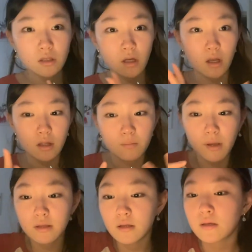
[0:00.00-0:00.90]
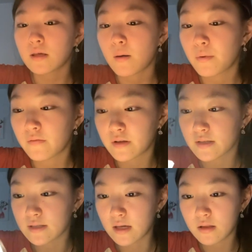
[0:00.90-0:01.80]
Так, ребята, я
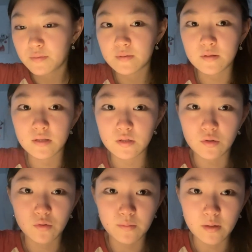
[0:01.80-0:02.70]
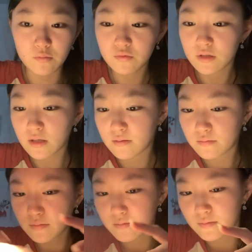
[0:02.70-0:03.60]
повырезала. Посмотрите, сколько у меня мусора
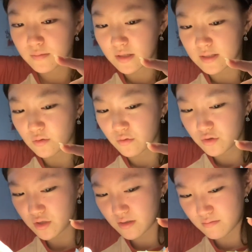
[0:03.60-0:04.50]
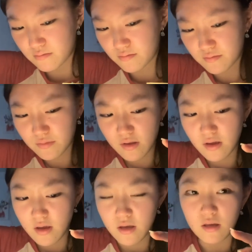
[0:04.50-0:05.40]
и скотча.
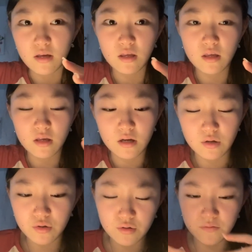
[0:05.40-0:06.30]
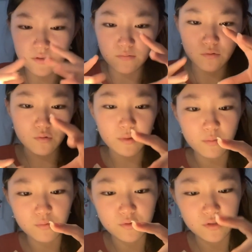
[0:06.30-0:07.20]
И, короче, всего у меня
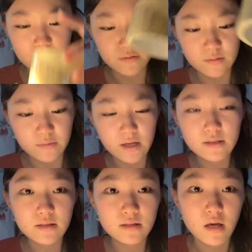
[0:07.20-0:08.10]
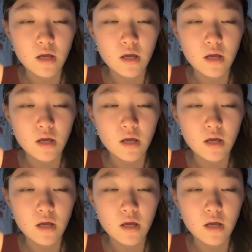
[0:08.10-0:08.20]
получилось 18.